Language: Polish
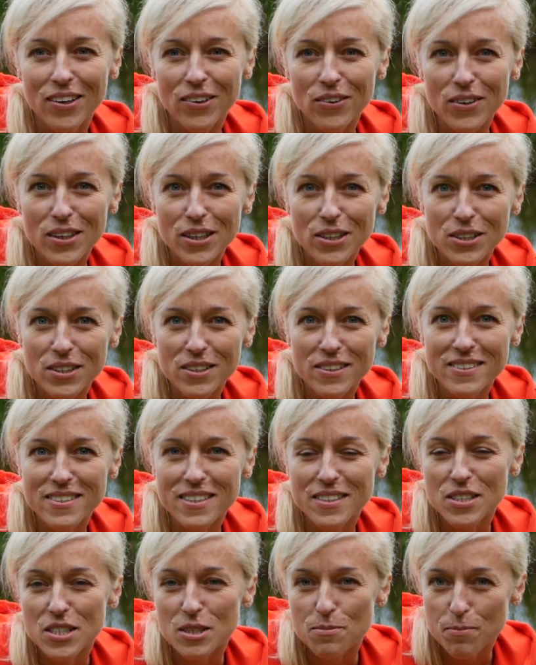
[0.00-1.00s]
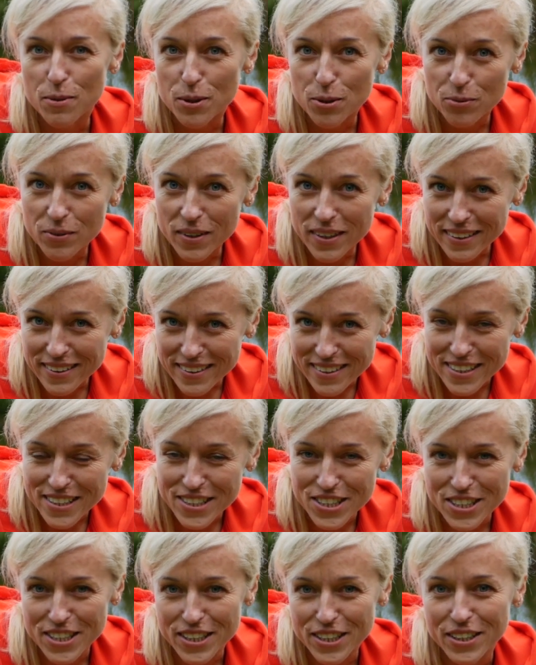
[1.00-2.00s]
Kochani, za niespełna
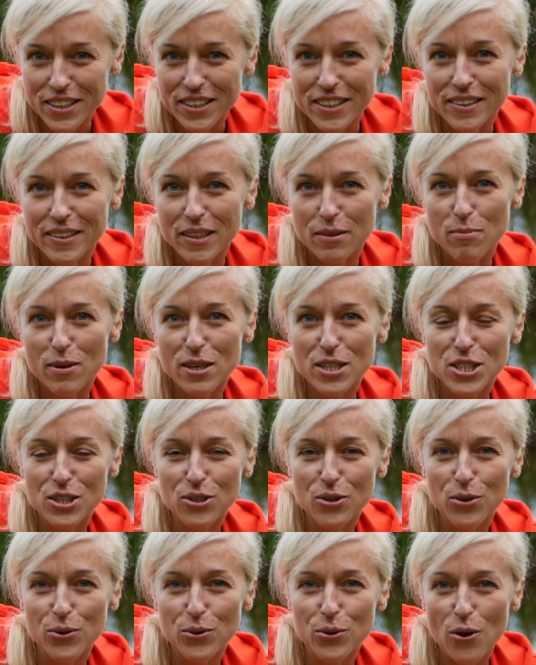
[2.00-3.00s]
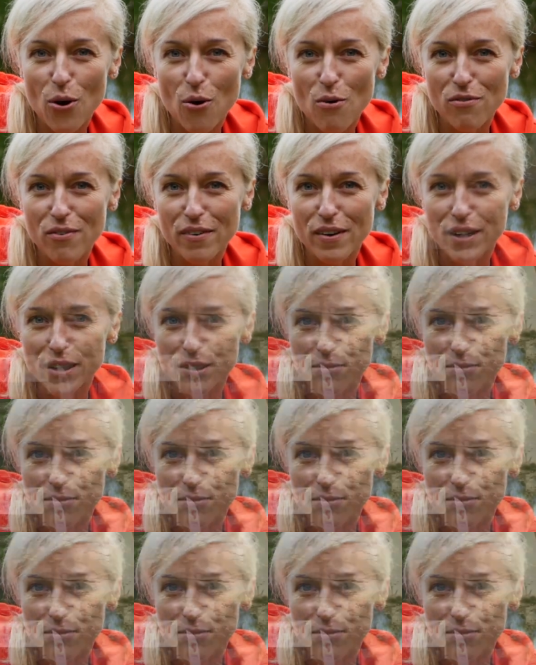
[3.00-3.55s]
tydzień najbardziej kolorowe